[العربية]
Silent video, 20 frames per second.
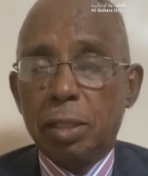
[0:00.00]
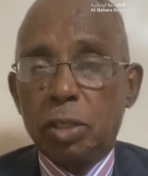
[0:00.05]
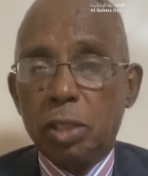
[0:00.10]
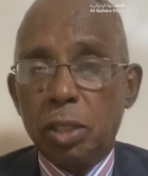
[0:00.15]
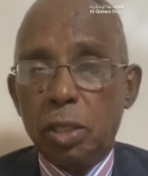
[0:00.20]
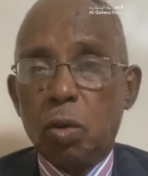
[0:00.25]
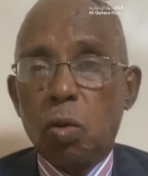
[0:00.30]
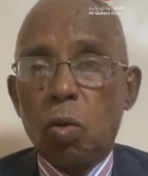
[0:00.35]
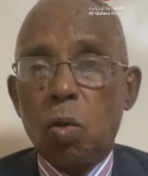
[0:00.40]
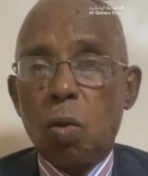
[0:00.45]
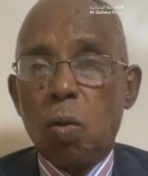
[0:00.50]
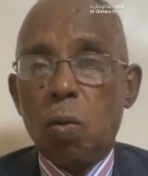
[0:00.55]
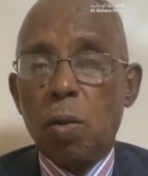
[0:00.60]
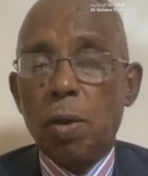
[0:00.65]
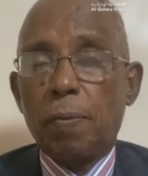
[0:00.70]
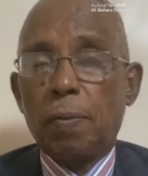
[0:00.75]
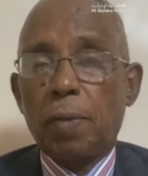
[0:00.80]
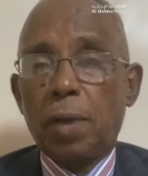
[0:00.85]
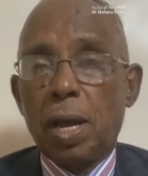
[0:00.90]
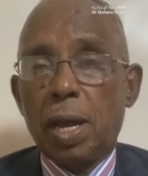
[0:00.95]
تسير
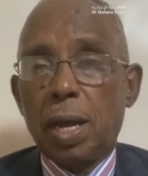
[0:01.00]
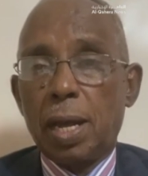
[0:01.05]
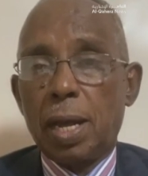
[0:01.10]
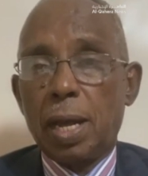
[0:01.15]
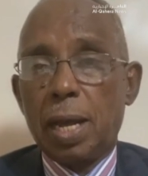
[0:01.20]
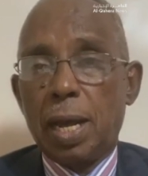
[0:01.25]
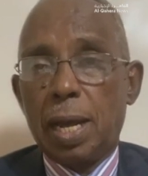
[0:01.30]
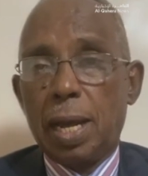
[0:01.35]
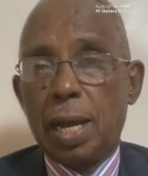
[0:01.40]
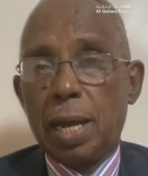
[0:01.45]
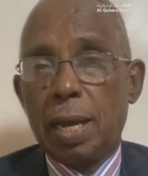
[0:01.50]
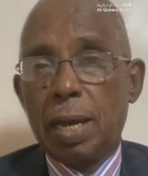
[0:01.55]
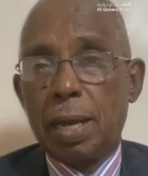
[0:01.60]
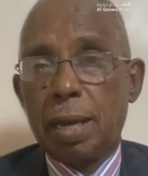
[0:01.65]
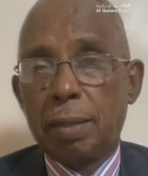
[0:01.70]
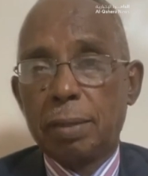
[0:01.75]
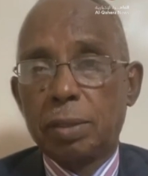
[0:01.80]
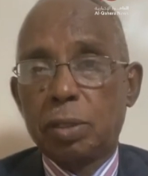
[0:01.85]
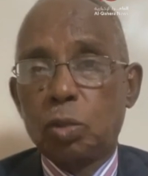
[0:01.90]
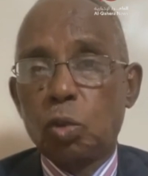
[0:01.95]
وفق
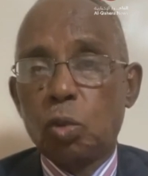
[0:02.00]
آه،